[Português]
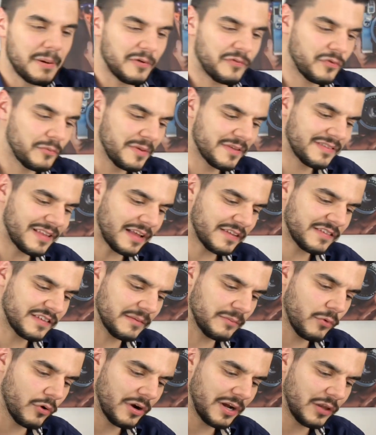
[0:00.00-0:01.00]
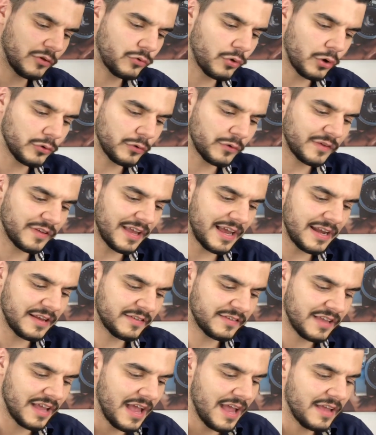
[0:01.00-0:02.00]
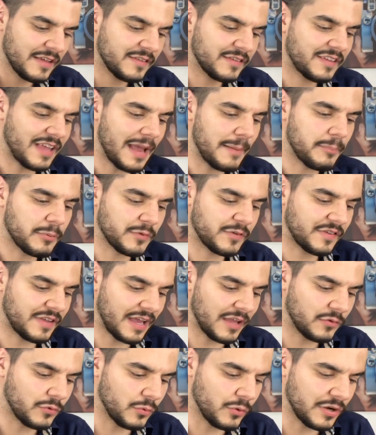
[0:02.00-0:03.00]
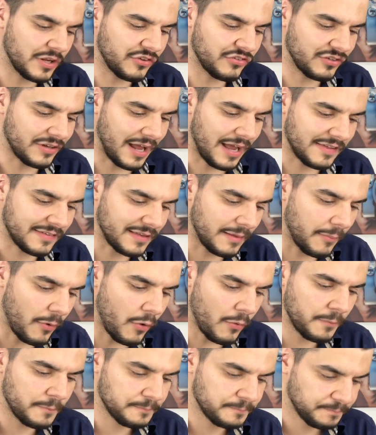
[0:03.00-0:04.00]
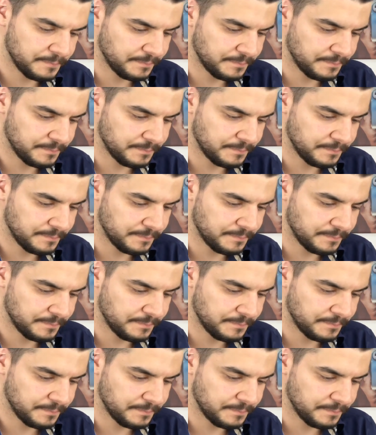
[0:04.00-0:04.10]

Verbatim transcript: Perfumes da Simone, todos eles 100% originais, tá bom?